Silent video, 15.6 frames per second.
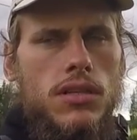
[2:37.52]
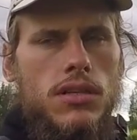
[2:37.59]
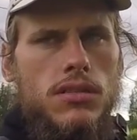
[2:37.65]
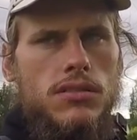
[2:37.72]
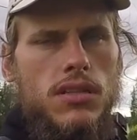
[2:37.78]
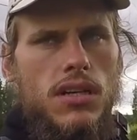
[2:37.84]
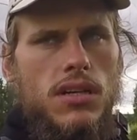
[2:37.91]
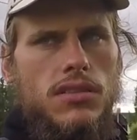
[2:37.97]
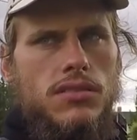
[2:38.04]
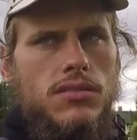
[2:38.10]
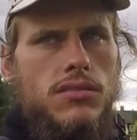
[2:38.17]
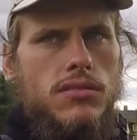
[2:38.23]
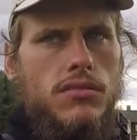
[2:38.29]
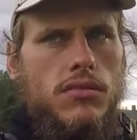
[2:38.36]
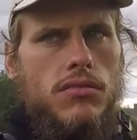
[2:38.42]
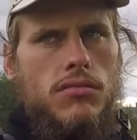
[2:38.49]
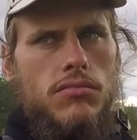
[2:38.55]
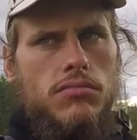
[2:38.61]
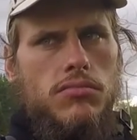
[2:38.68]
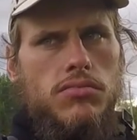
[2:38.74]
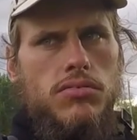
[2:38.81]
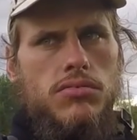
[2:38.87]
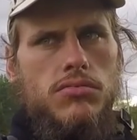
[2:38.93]
Das heißt,
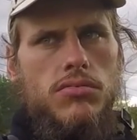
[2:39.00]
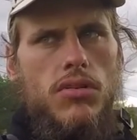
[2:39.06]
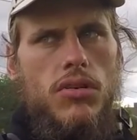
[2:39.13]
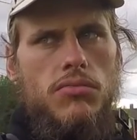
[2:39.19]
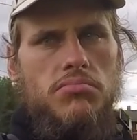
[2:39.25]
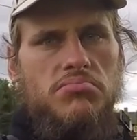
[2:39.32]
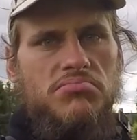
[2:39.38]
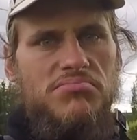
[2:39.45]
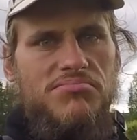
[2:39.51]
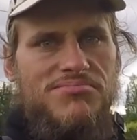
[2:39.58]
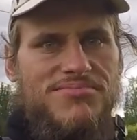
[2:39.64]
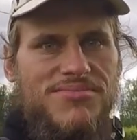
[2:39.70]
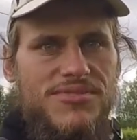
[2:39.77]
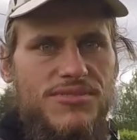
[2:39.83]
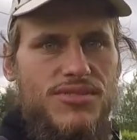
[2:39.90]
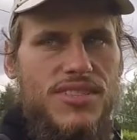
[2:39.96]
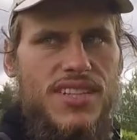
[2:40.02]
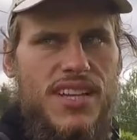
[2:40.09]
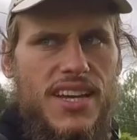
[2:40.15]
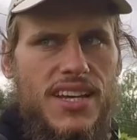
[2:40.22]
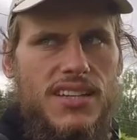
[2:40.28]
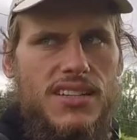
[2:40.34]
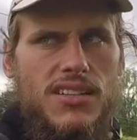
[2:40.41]
äh, ja, viel
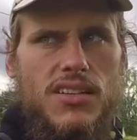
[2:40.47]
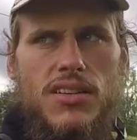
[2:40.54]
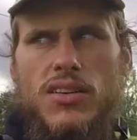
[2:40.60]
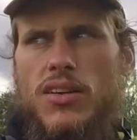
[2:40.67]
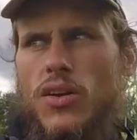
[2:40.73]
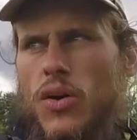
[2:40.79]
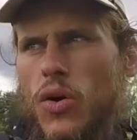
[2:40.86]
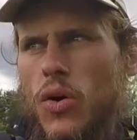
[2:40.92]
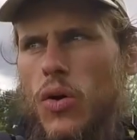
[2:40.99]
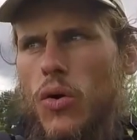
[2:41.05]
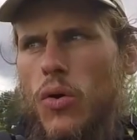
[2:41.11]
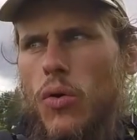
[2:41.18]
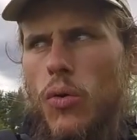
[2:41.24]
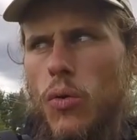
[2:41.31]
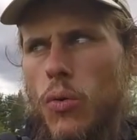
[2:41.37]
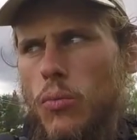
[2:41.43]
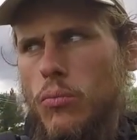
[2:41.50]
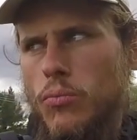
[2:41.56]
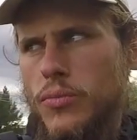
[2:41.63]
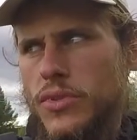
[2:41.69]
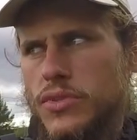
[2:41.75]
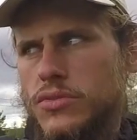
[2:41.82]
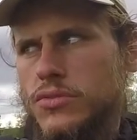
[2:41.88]
gehen.
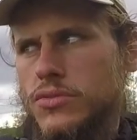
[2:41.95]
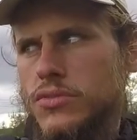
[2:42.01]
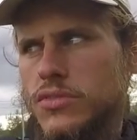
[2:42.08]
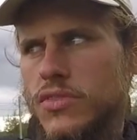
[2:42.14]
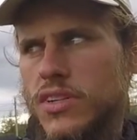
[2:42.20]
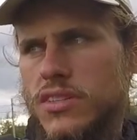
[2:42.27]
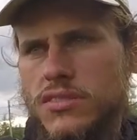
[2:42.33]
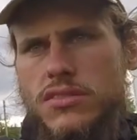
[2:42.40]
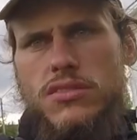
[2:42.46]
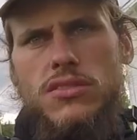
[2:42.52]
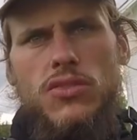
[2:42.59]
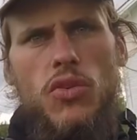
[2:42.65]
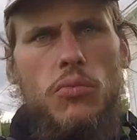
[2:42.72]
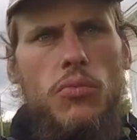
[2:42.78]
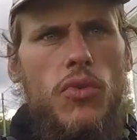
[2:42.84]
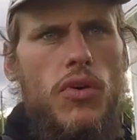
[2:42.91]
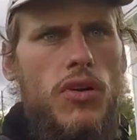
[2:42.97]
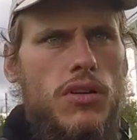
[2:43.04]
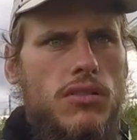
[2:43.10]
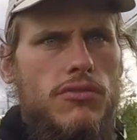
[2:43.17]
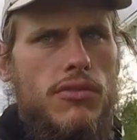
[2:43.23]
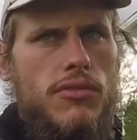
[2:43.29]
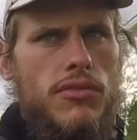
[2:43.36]
Beziehungsweise, ich gucke mal
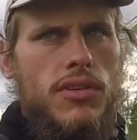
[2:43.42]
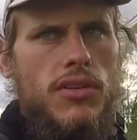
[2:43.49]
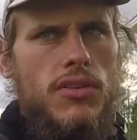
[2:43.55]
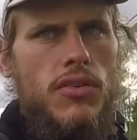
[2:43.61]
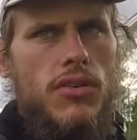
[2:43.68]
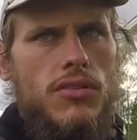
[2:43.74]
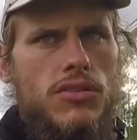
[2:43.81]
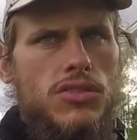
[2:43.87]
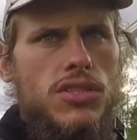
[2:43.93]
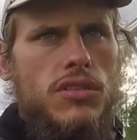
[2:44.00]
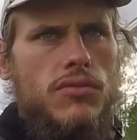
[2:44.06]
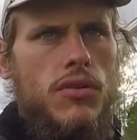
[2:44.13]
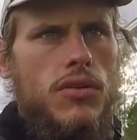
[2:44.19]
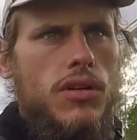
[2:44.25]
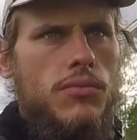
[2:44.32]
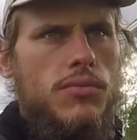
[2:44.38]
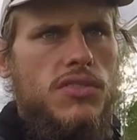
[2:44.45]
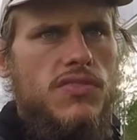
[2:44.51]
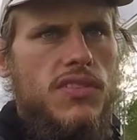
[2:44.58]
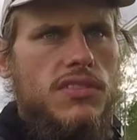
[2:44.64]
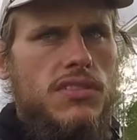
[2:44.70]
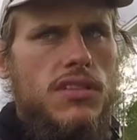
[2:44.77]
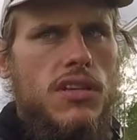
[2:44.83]
heute, wie viel ich heute noch schaffe. Heute habe ich
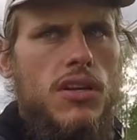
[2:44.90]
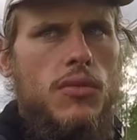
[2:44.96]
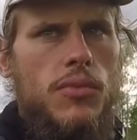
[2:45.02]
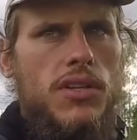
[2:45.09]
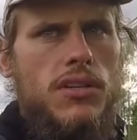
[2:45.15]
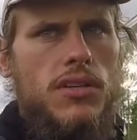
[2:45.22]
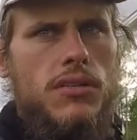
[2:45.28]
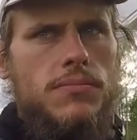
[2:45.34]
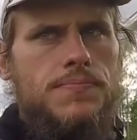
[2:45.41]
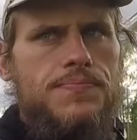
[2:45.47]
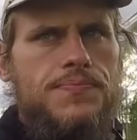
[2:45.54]
20 Kilometer.